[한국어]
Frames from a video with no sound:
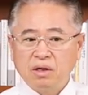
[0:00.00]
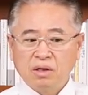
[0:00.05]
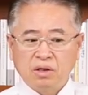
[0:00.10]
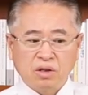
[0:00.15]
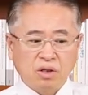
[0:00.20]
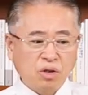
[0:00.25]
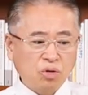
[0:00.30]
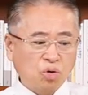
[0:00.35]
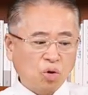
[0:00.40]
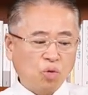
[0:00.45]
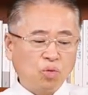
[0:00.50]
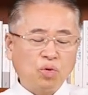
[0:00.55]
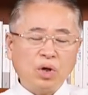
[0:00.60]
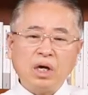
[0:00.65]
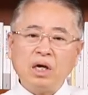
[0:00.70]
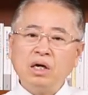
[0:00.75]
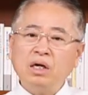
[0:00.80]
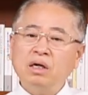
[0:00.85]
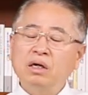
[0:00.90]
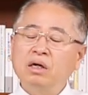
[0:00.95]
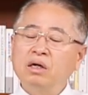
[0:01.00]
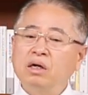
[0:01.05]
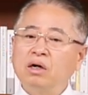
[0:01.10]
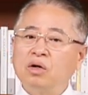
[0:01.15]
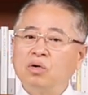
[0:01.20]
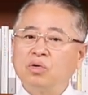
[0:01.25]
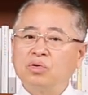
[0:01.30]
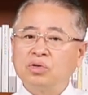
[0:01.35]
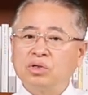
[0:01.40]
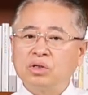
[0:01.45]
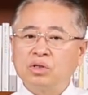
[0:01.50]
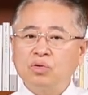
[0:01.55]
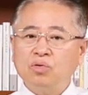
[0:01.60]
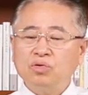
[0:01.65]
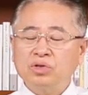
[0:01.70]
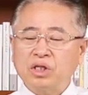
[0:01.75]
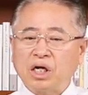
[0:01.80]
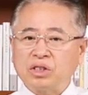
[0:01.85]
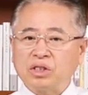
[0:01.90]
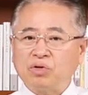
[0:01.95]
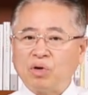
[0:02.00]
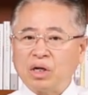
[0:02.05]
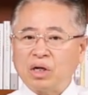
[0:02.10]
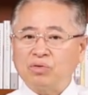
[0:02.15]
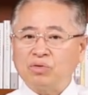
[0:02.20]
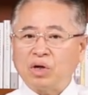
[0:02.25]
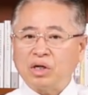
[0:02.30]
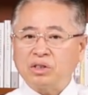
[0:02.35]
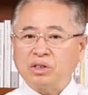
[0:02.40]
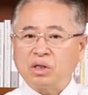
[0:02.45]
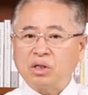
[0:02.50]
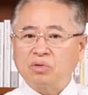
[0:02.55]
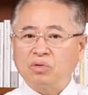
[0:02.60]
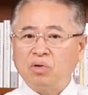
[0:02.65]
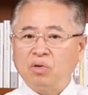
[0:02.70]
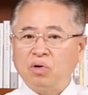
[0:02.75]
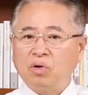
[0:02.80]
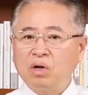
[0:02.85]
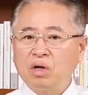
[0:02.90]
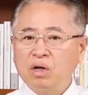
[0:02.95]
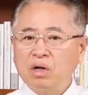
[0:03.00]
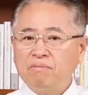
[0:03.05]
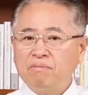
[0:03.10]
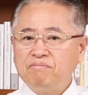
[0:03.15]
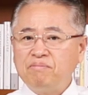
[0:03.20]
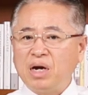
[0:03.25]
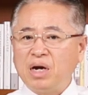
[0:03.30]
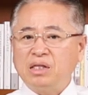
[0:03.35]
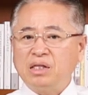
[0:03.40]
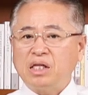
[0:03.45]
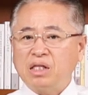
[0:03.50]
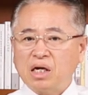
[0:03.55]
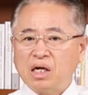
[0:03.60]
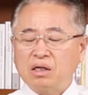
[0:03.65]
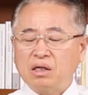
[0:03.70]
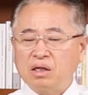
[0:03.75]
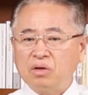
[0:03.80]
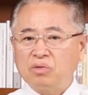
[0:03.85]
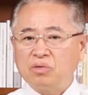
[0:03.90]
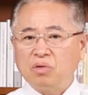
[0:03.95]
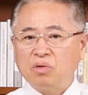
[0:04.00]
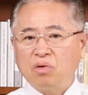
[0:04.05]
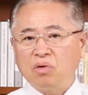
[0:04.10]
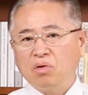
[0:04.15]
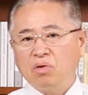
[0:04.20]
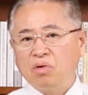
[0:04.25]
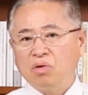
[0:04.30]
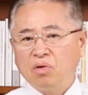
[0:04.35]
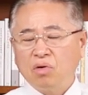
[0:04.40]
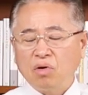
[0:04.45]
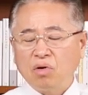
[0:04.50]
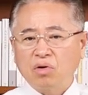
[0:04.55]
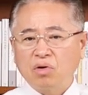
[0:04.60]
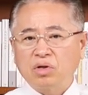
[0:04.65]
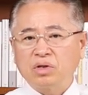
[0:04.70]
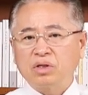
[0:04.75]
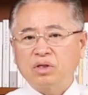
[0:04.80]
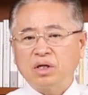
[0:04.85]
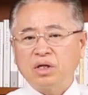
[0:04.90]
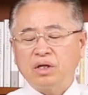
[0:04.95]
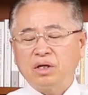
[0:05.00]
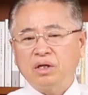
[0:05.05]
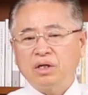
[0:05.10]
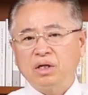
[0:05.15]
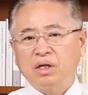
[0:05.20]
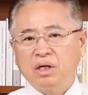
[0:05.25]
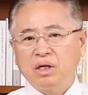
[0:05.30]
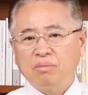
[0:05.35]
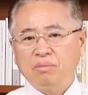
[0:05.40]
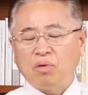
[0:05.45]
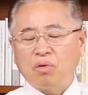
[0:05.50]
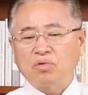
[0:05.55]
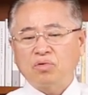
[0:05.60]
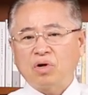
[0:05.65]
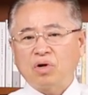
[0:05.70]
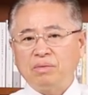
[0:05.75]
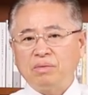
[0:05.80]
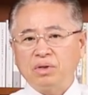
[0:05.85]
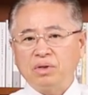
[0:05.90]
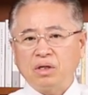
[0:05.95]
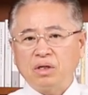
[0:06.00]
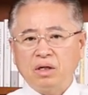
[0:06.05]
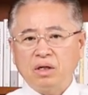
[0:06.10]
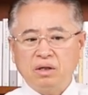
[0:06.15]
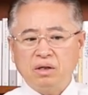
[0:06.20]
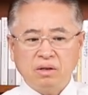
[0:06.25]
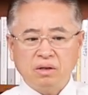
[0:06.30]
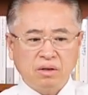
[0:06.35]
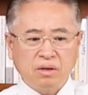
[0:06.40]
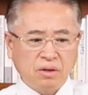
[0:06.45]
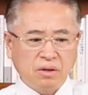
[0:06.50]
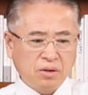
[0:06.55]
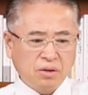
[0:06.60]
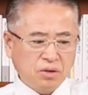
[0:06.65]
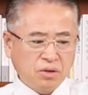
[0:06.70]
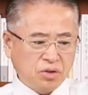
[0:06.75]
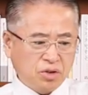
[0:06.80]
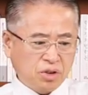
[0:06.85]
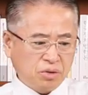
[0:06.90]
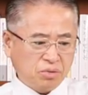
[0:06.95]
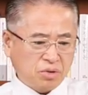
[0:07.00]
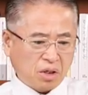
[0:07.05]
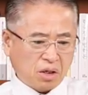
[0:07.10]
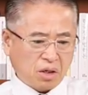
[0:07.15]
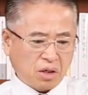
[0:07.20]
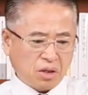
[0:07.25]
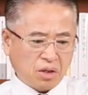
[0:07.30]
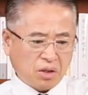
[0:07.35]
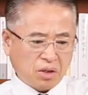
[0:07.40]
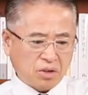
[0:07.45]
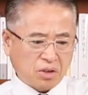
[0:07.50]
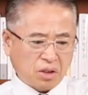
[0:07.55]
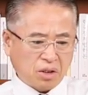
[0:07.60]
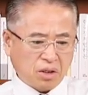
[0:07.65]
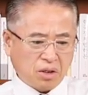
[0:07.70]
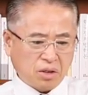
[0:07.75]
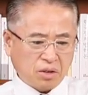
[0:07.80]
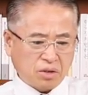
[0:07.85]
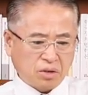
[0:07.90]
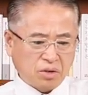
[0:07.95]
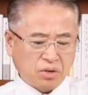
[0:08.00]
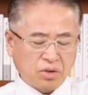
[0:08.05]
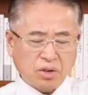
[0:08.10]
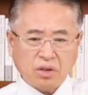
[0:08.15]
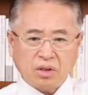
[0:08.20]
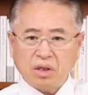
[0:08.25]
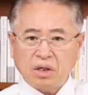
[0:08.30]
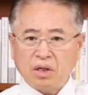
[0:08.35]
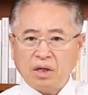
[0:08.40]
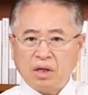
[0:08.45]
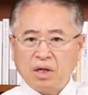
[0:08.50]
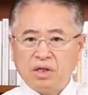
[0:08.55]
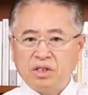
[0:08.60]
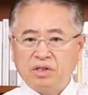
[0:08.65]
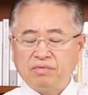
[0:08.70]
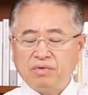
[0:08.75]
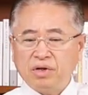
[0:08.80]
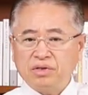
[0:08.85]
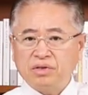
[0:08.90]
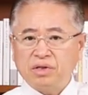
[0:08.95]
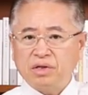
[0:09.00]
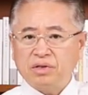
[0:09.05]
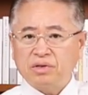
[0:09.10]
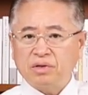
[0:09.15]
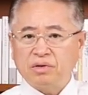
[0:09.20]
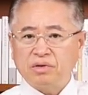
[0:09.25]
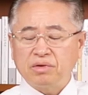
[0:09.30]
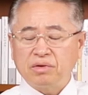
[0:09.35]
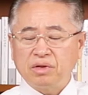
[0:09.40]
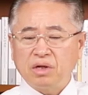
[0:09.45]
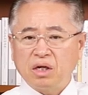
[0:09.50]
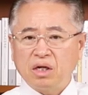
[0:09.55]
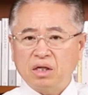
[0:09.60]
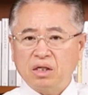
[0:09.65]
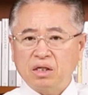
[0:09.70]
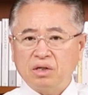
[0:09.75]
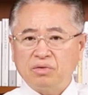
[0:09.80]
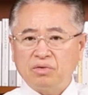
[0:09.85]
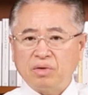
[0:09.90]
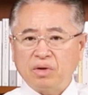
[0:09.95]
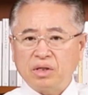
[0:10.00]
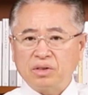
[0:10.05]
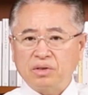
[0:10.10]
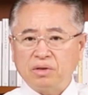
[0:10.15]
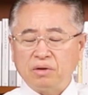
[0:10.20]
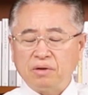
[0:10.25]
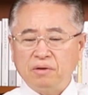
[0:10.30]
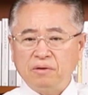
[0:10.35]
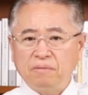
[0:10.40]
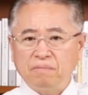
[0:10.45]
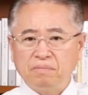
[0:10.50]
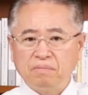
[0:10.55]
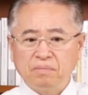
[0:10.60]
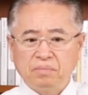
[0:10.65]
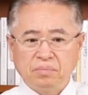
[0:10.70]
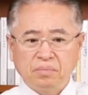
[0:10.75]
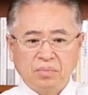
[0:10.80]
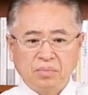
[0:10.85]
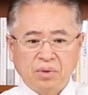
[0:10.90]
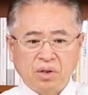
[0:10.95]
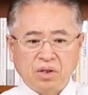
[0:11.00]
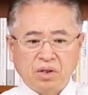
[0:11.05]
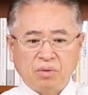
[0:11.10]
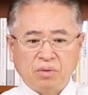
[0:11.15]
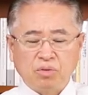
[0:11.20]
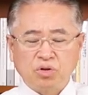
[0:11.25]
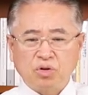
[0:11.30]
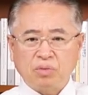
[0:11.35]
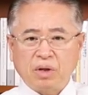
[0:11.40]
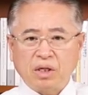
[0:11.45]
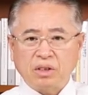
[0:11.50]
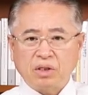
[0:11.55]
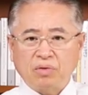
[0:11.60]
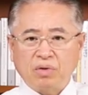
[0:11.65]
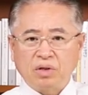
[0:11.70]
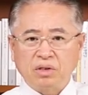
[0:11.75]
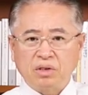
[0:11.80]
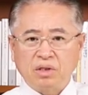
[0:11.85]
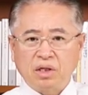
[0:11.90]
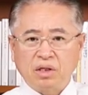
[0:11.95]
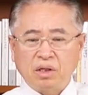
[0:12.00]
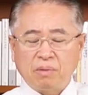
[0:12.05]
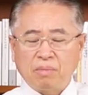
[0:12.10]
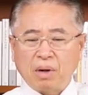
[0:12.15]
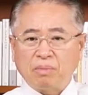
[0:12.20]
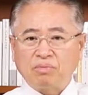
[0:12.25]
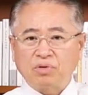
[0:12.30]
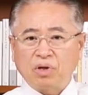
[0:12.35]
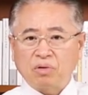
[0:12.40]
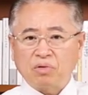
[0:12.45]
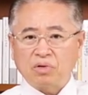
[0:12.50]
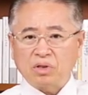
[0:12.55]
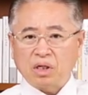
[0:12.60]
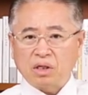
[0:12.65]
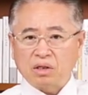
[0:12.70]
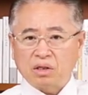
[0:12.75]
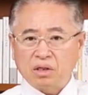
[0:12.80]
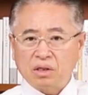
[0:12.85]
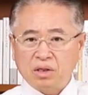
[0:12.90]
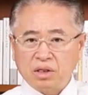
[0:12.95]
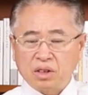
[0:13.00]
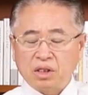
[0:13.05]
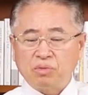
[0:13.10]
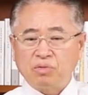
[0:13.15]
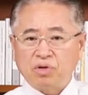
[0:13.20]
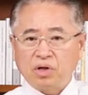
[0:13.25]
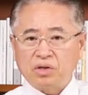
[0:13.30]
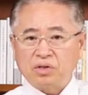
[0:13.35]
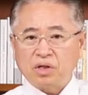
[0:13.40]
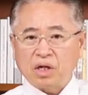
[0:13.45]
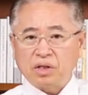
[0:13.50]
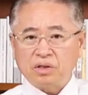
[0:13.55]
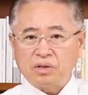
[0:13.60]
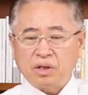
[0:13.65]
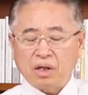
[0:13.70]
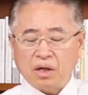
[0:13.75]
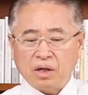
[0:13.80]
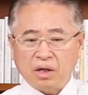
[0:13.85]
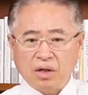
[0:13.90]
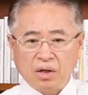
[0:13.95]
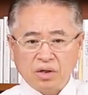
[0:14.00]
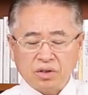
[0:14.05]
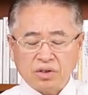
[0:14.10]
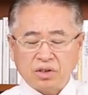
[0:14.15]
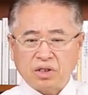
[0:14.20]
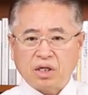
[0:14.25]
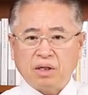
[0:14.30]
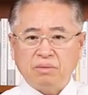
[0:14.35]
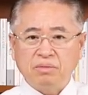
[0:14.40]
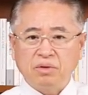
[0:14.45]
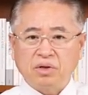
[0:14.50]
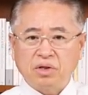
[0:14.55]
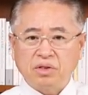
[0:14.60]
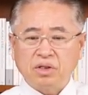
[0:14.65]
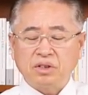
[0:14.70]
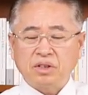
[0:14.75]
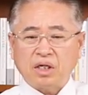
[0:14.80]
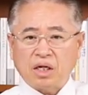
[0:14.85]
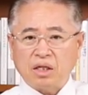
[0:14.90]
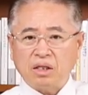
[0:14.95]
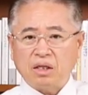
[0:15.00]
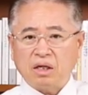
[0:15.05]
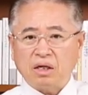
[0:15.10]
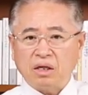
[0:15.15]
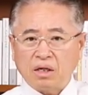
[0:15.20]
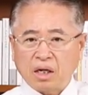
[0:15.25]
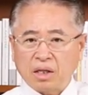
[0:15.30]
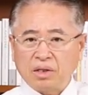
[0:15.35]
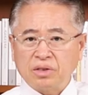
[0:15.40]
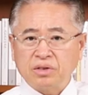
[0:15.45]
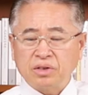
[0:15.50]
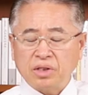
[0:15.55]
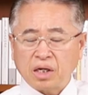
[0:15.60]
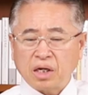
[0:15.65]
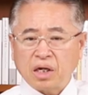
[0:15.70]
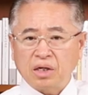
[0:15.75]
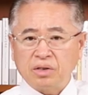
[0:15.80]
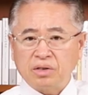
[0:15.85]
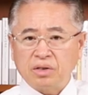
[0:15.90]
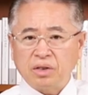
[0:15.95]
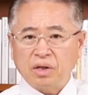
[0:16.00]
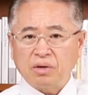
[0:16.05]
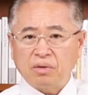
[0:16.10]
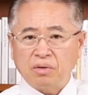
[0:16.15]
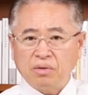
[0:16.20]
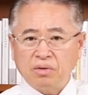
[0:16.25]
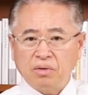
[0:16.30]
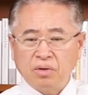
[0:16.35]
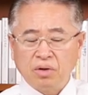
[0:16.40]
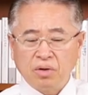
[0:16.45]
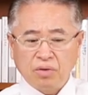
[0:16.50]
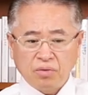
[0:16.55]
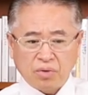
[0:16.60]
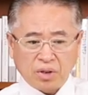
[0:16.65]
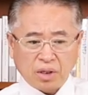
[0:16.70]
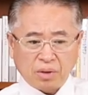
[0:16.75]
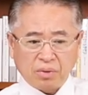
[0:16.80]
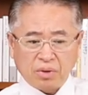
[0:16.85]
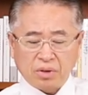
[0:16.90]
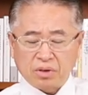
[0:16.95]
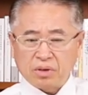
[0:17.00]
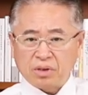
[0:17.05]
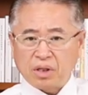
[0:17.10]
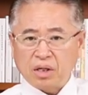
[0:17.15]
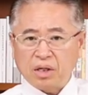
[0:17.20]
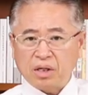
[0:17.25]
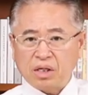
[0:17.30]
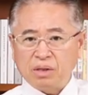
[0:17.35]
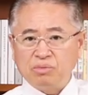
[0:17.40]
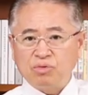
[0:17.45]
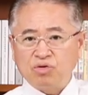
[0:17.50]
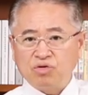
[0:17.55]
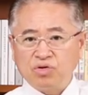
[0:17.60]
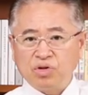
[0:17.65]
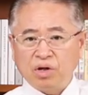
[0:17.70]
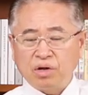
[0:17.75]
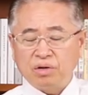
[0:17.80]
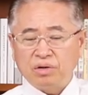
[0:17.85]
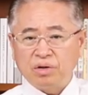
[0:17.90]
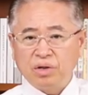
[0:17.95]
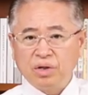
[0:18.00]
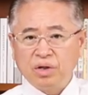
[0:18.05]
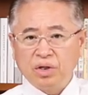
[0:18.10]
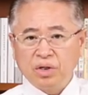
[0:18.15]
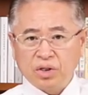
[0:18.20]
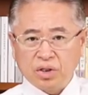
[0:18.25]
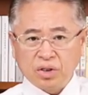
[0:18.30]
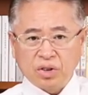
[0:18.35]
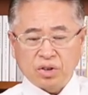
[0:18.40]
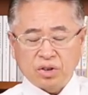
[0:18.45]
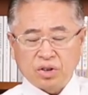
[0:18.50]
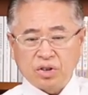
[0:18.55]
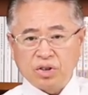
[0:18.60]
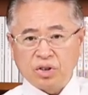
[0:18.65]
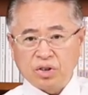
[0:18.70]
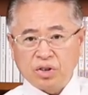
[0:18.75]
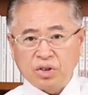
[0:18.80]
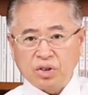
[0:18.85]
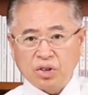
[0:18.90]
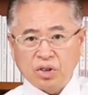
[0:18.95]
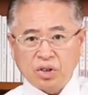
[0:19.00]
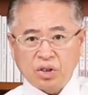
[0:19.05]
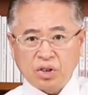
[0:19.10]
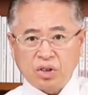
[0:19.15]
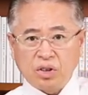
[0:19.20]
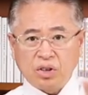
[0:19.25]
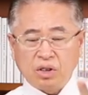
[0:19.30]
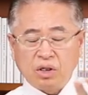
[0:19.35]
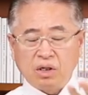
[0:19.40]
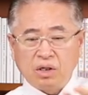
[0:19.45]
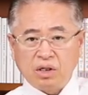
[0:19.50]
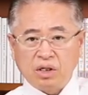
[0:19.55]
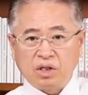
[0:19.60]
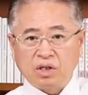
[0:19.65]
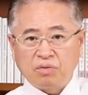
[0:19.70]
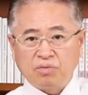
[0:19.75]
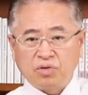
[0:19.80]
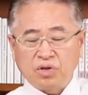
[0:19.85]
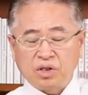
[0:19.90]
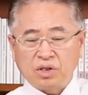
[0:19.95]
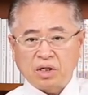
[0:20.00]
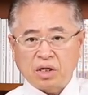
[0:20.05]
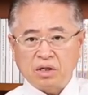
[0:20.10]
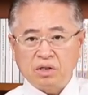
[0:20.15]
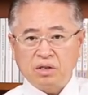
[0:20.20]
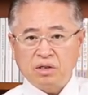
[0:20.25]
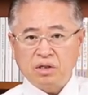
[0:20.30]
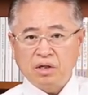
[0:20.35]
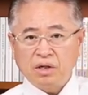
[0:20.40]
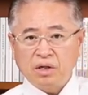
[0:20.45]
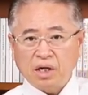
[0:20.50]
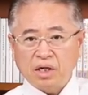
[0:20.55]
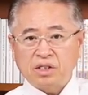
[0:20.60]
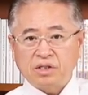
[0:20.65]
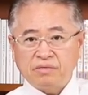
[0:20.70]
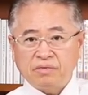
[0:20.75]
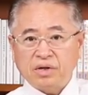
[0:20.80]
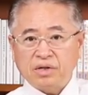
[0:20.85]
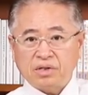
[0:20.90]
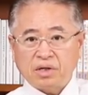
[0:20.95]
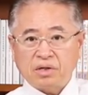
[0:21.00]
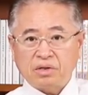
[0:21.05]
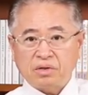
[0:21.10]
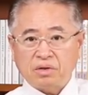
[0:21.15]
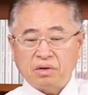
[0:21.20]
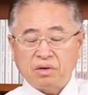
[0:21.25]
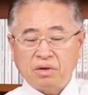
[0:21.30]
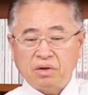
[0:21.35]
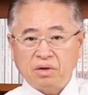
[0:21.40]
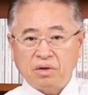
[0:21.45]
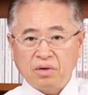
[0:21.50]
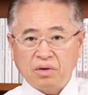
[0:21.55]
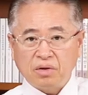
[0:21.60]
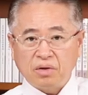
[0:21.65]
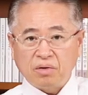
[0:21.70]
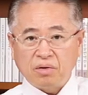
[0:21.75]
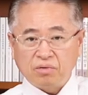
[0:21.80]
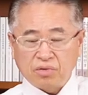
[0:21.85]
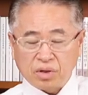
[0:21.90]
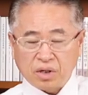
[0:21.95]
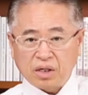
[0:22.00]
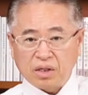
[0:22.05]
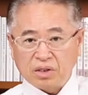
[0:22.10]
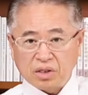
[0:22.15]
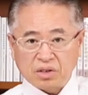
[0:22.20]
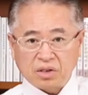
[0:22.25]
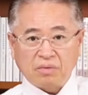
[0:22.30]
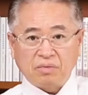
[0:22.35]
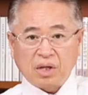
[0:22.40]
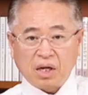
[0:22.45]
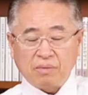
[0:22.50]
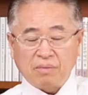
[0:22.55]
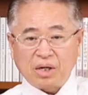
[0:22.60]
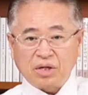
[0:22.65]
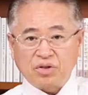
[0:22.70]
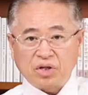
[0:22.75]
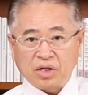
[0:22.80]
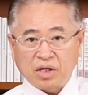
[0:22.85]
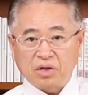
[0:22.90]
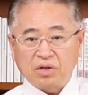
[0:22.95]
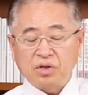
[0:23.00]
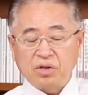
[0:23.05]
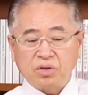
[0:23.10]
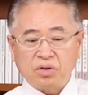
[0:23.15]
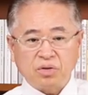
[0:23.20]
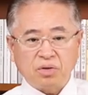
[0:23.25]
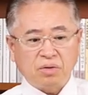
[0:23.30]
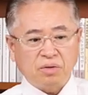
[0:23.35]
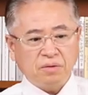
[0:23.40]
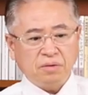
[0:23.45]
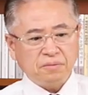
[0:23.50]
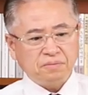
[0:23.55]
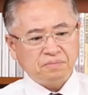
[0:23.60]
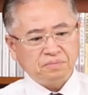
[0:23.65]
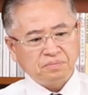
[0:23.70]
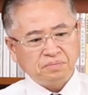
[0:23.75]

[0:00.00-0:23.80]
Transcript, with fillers: 그걸 또 왜 언론들은 사실 확인도 하지 않고 메인에다 걸고 어 그렇게 보도를 합니까? 지금 생각하니까 제가 그저께 에스비에스에서 연락이 와서 인터뷰 좀 하자고 하는데 그냥 바쁘다고 그냥 인터뷰 거절했는데 참 거절 잘했다라는 생각이 드네요. 왜냐하면 그때 김준형 그 인터뷰 기사를 에스비에스에서 우리가 이제 썸네일 발췌한 게 그렇죠.